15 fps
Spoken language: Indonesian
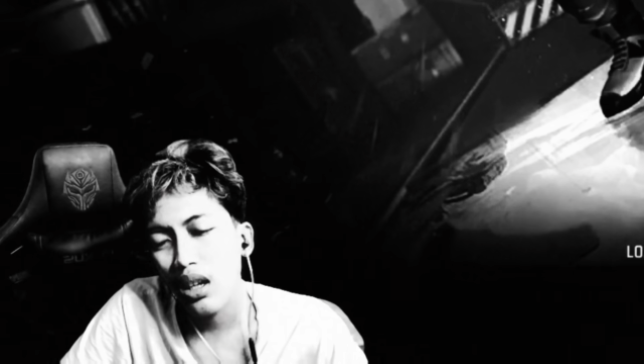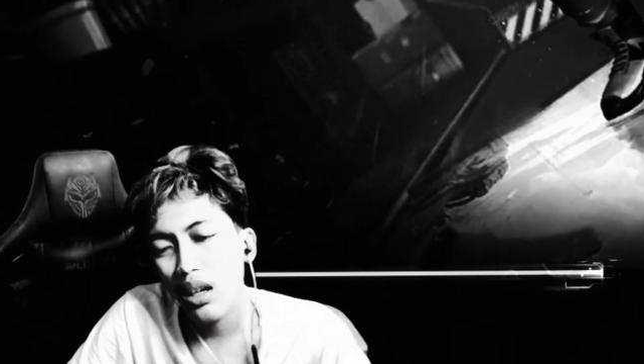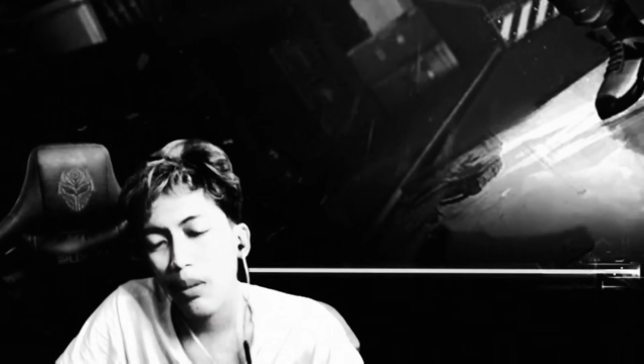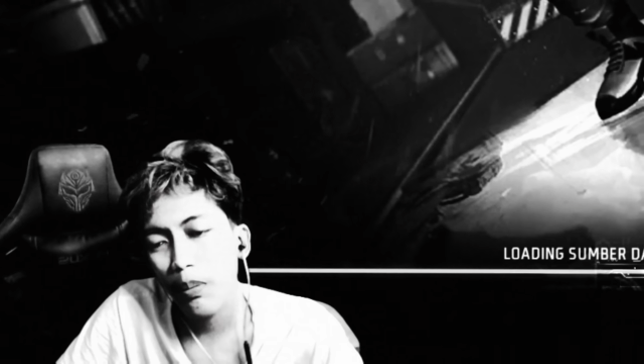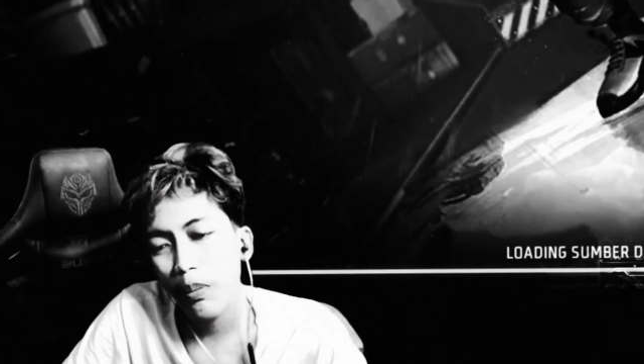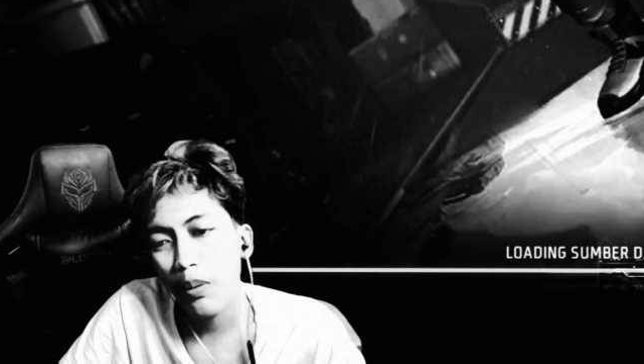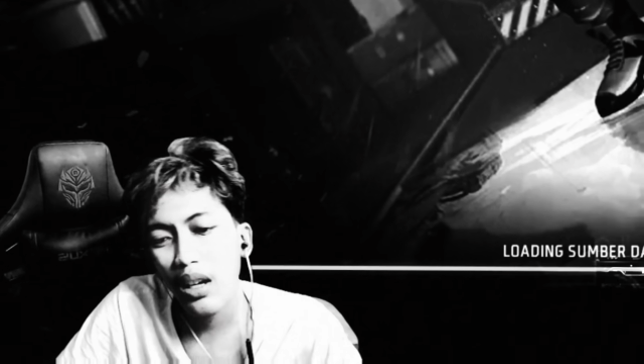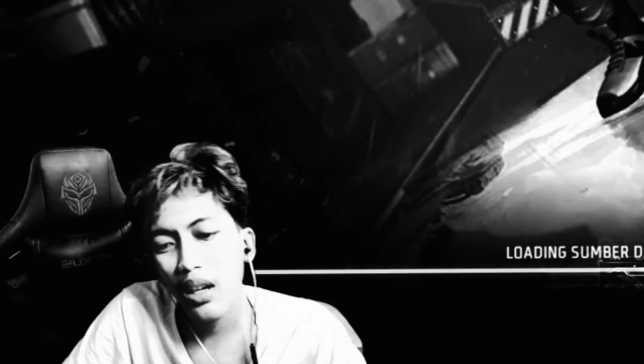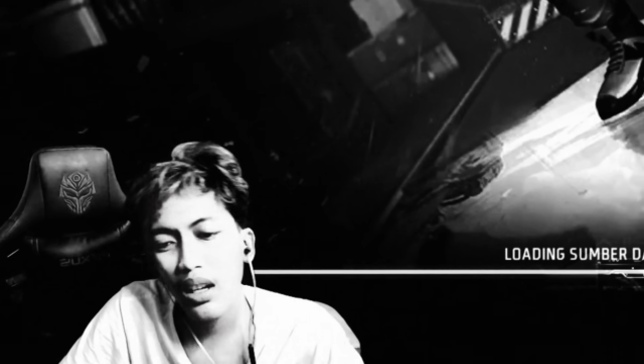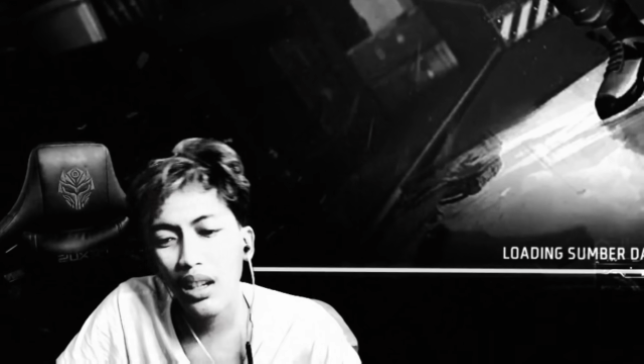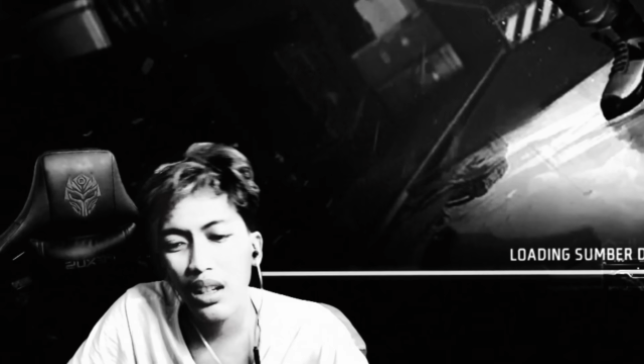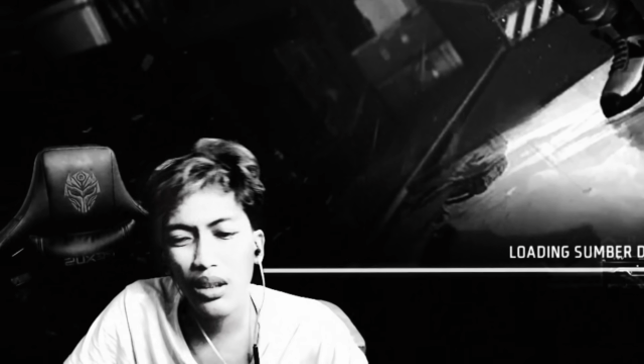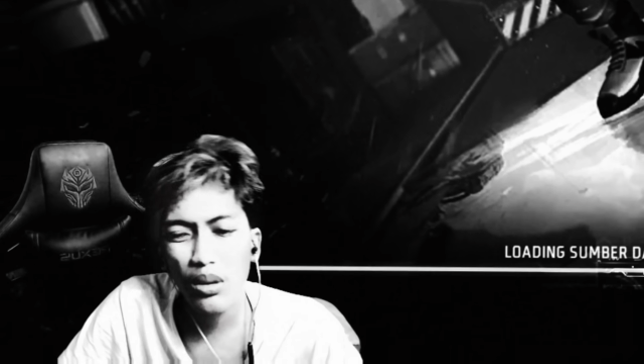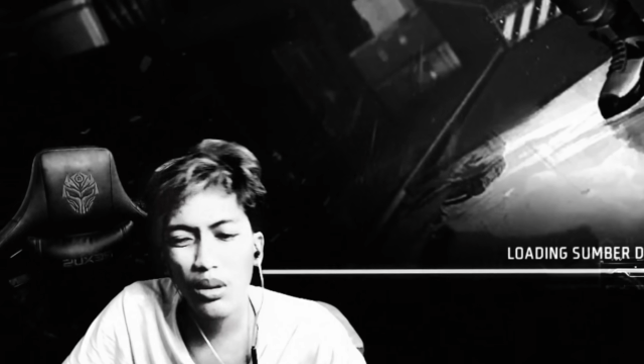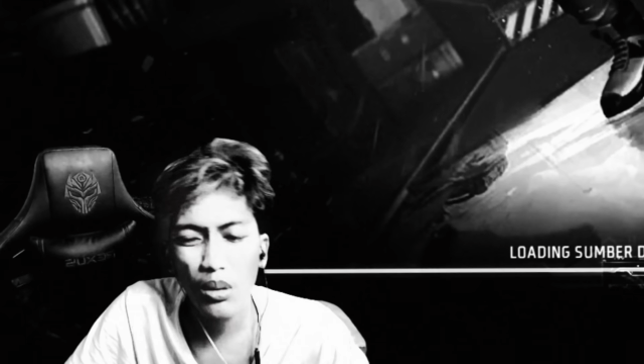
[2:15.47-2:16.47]
Apa
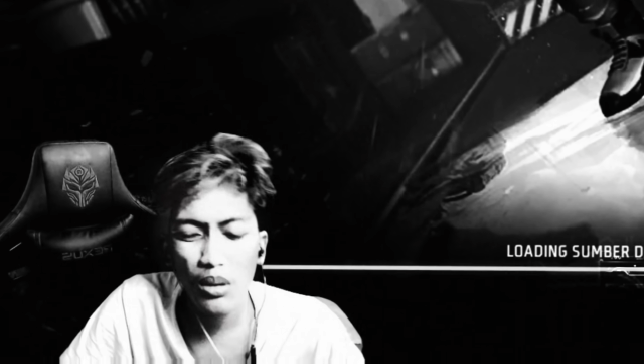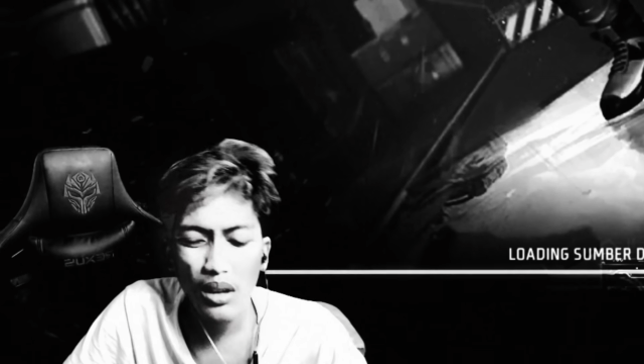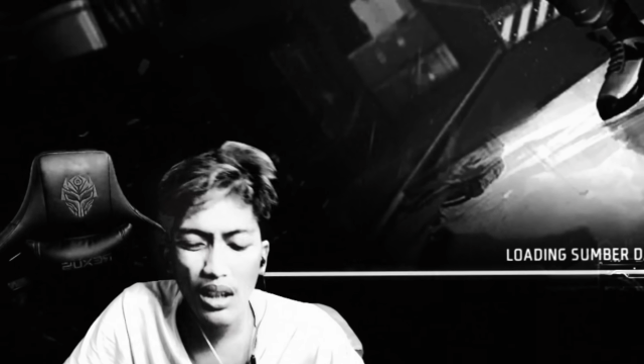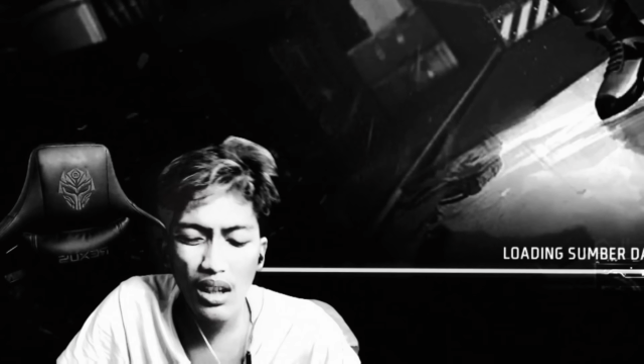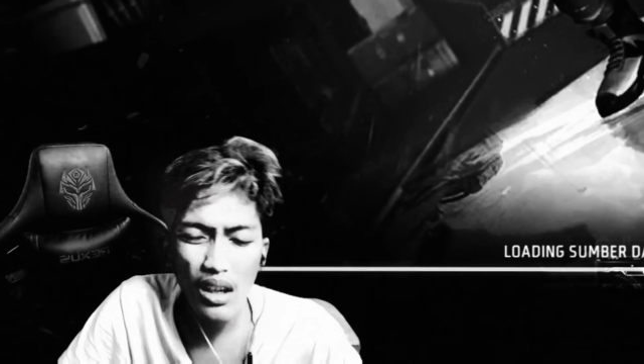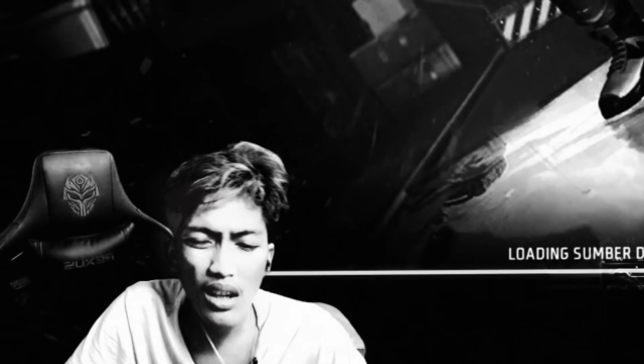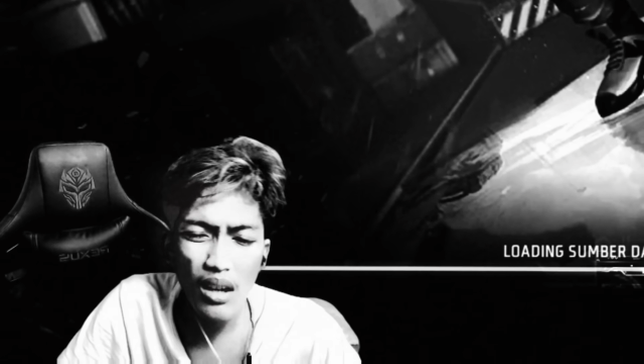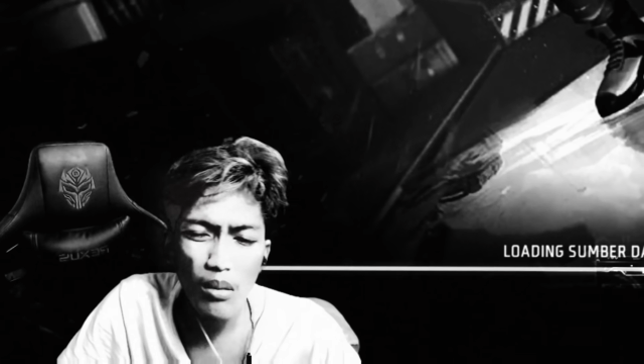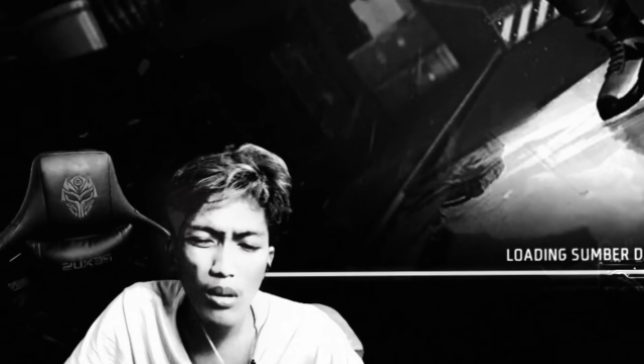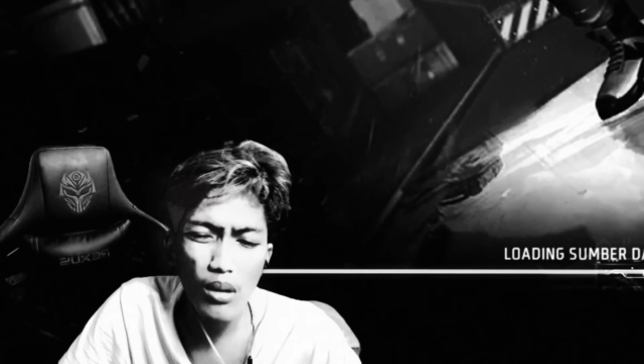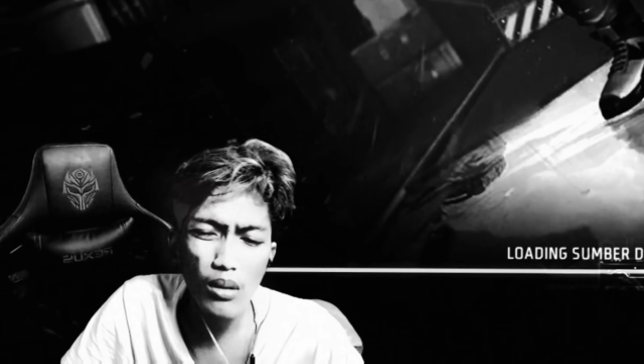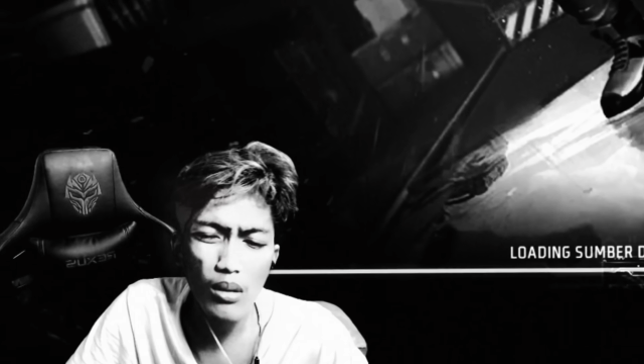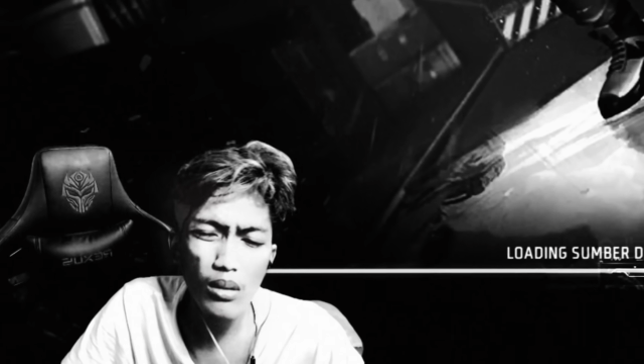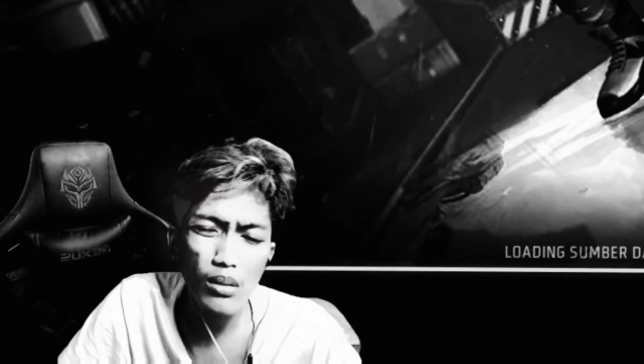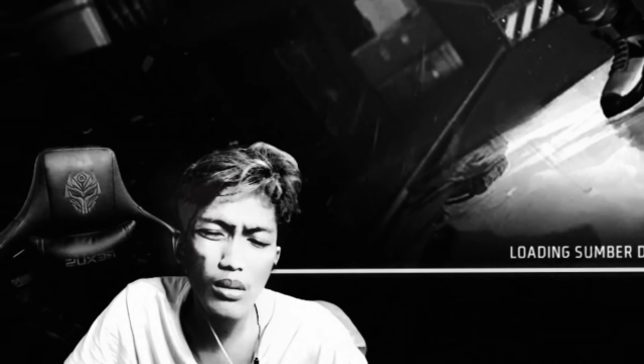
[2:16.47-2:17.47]
ya coy ya
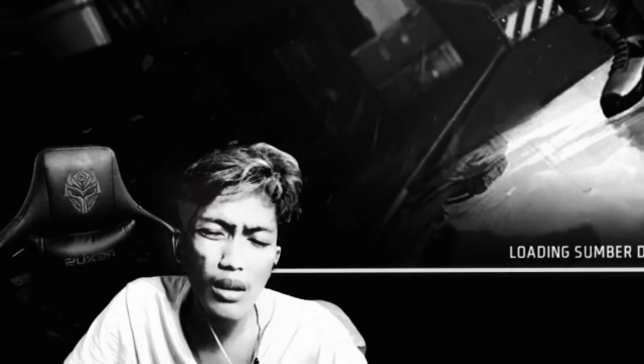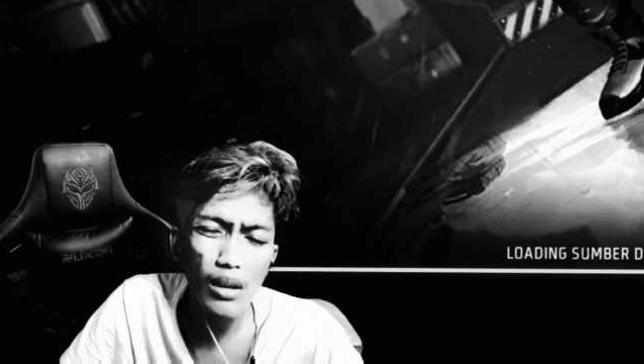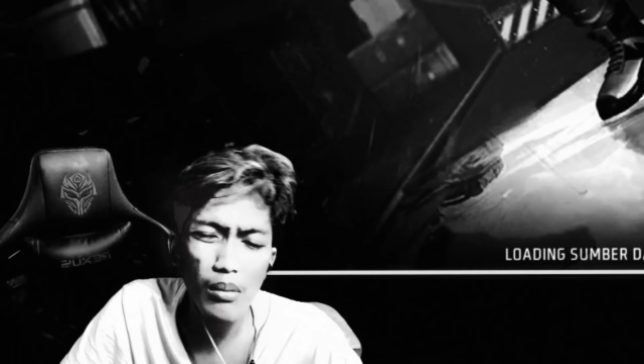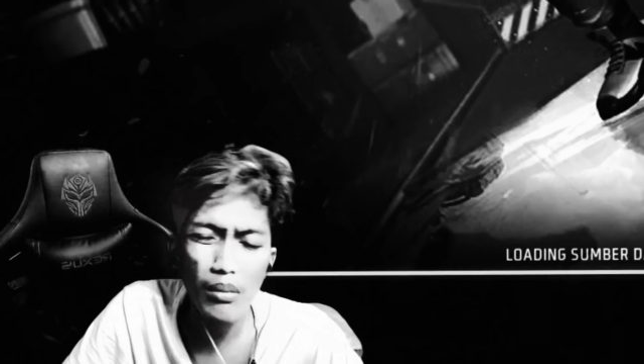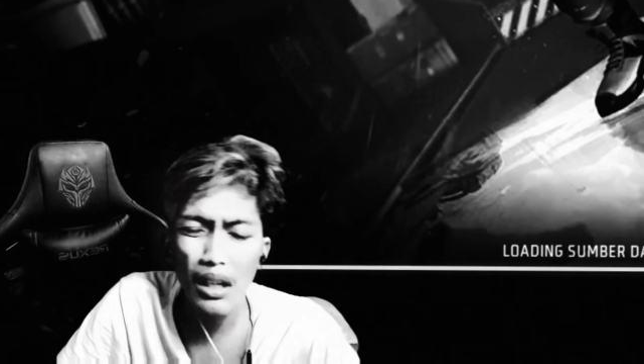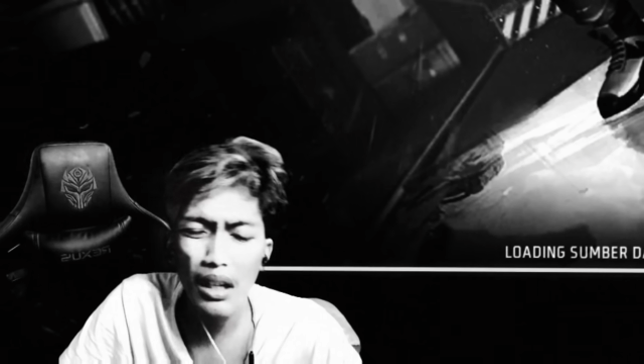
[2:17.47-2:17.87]
baru juga main